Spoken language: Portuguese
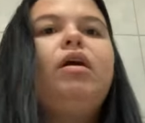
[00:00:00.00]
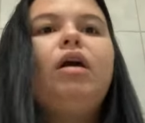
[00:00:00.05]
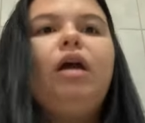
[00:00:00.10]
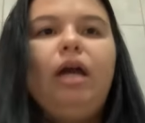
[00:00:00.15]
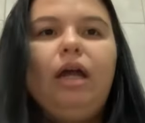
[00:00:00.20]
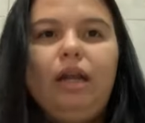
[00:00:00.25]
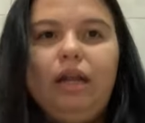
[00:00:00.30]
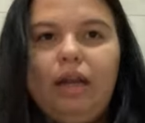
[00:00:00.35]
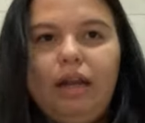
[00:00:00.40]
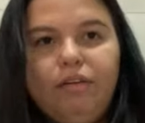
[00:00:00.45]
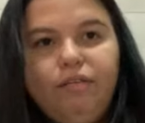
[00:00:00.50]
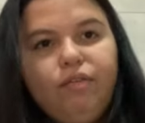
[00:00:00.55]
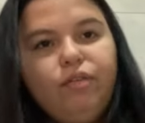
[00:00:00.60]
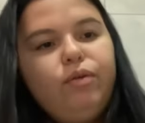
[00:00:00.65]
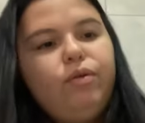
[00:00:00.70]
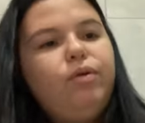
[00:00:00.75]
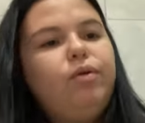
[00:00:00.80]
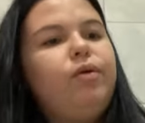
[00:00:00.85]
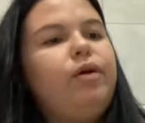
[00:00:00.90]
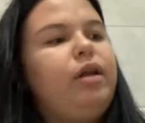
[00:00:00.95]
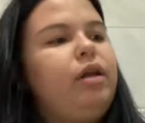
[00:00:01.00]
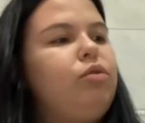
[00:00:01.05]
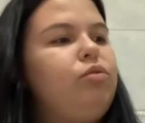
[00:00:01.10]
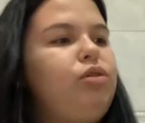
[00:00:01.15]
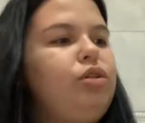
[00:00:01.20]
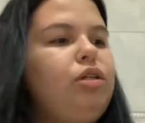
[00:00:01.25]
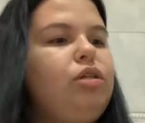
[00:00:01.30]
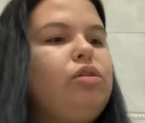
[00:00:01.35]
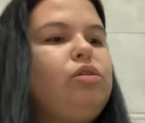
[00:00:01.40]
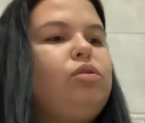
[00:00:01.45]
Ela lavou, ela
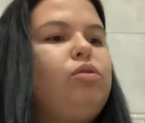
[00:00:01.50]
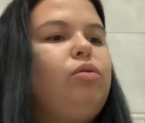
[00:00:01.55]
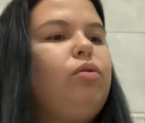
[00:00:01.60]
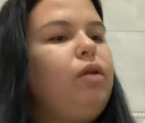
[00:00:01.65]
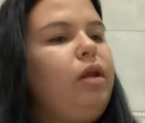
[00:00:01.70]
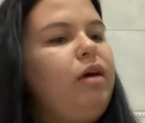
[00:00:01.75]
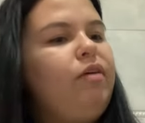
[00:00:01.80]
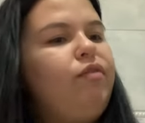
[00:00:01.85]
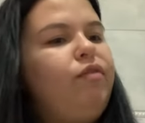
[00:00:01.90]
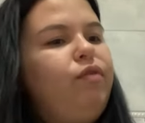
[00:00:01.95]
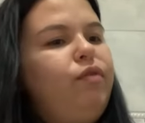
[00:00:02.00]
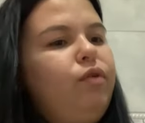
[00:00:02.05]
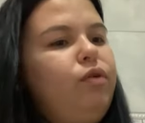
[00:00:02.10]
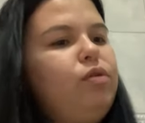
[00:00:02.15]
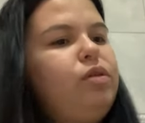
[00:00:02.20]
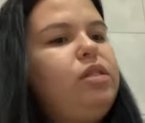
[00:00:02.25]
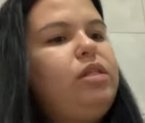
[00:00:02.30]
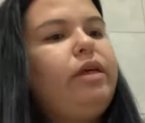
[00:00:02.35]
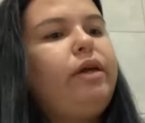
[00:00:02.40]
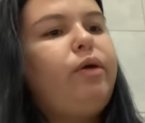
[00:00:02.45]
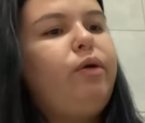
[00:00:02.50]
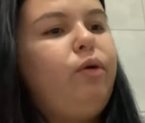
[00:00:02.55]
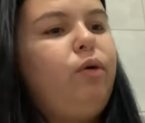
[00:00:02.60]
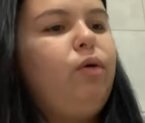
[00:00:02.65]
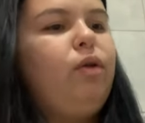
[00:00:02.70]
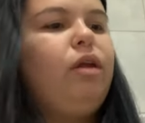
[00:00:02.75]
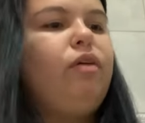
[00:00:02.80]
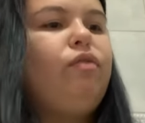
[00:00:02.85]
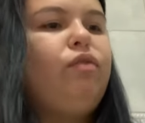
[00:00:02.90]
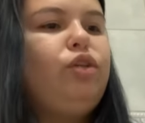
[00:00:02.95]
utilizou, lavou,
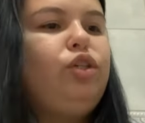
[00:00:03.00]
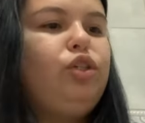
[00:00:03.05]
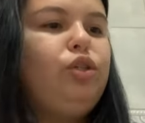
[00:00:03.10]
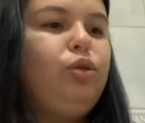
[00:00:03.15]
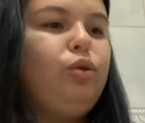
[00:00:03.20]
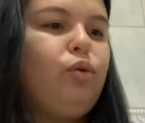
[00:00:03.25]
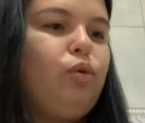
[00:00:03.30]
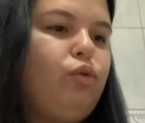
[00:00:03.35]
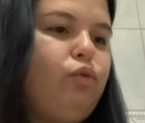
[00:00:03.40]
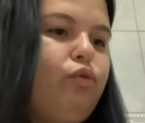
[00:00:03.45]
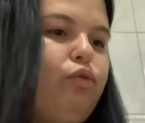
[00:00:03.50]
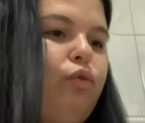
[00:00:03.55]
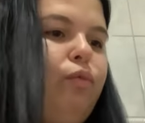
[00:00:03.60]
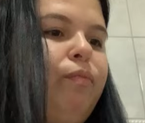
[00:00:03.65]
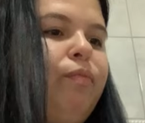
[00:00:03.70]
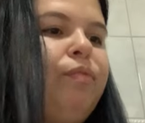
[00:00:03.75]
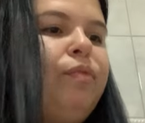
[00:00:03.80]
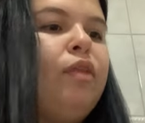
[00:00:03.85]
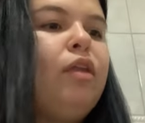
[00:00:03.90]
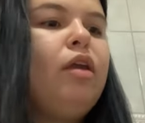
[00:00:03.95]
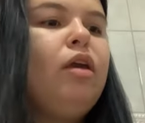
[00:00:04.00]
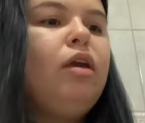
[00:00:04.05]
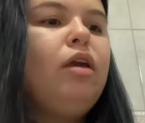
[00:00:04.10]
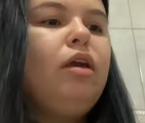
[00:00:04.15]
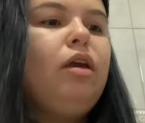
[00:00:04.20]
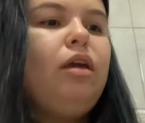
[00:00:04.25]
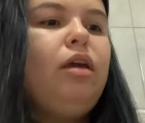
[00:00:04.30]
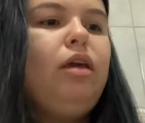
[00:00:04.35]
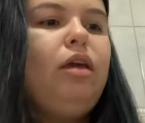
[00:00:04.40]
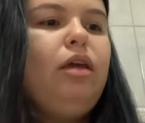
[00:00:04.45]
secou, lavou de novo.
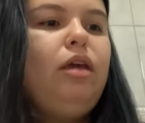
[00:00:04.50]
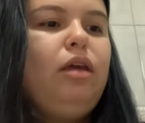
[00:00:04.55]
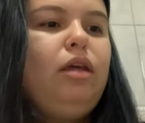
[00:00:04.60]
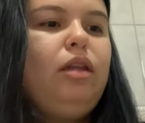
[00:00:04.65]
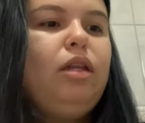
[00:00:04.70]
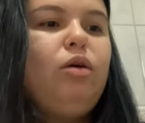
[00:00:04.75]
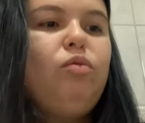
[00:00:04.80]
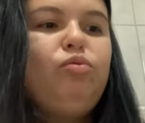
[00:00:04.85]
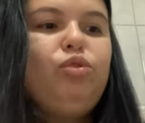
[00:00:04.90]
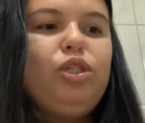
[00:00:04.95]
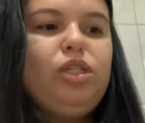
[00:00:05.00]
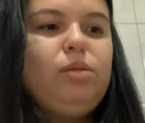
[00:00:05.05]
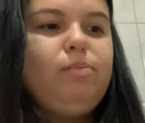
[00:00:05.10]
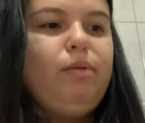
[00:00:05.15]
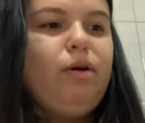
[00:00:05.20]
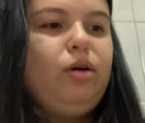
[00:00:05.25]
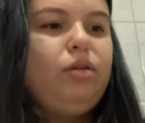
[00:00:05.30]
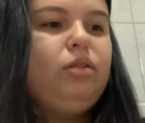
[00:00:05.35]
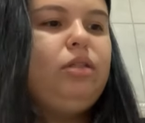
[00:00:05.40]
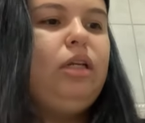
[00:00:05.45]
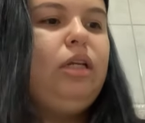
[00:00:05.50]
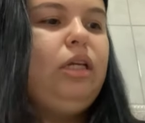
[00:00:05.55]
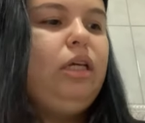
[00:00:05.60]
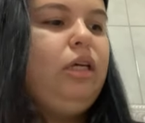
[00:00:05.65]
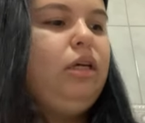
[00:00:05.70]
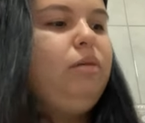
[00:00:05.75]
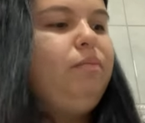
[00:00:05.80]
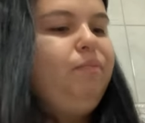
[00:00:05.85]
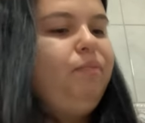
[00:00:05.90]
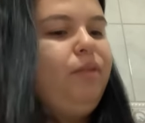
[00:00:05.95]
E não desbota a
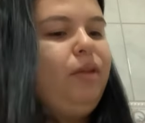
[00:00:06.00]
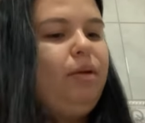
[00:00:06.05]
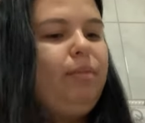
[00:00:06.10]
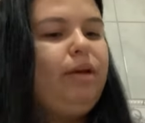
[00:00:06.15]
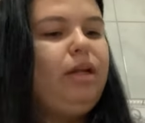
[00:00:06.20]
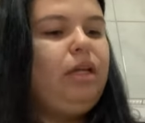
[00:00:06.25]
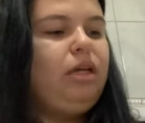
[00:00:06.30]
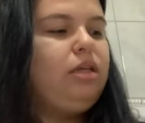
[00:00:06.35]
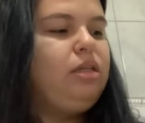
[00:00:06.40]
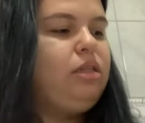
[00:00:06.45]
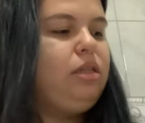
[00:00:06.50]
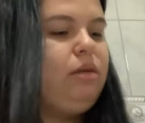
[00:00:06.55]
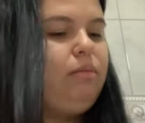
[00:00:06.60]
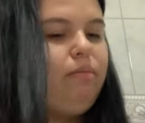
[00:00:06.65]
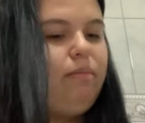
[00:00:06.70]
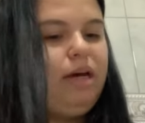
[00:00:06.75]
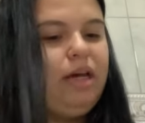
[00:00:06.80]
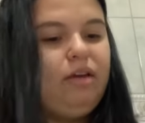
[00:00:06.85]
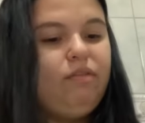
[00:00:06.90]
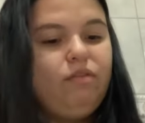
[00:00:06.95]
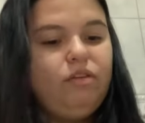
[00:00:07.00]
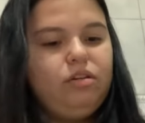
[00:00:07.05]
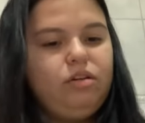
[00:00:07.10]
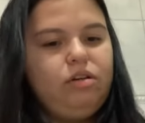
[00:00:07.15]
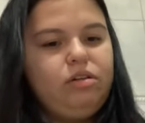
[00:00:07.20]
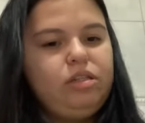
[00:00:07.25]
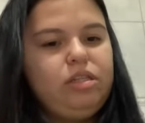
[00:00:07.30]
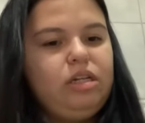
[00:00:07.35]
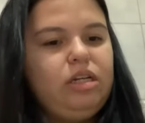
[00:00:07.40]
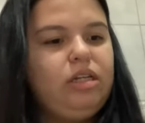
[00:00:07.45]
linha. É uma linha, assim,
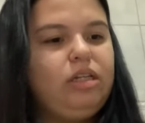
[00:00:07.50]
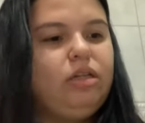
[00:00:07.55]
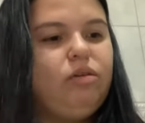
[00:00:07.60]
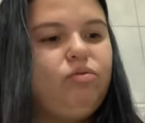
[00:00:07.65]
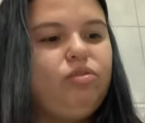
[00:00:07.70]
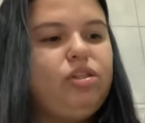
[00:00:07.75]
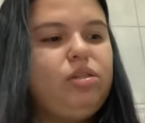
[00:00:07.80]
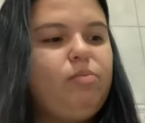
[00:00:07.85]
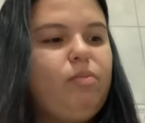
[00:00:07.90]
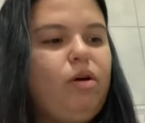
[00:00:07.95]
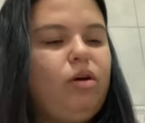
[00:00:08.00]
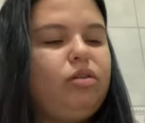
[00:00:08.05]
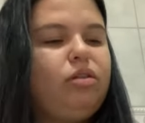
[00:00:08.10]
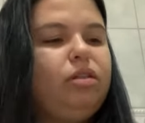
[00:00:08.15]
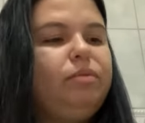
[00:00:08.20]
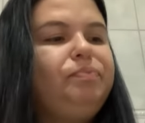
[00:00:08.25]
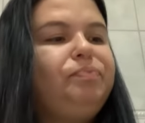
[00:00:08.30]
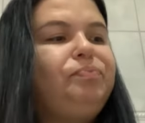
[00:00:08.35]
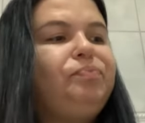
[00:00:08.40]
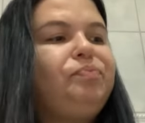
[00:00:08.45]
maravilhosa. Ela não desbota.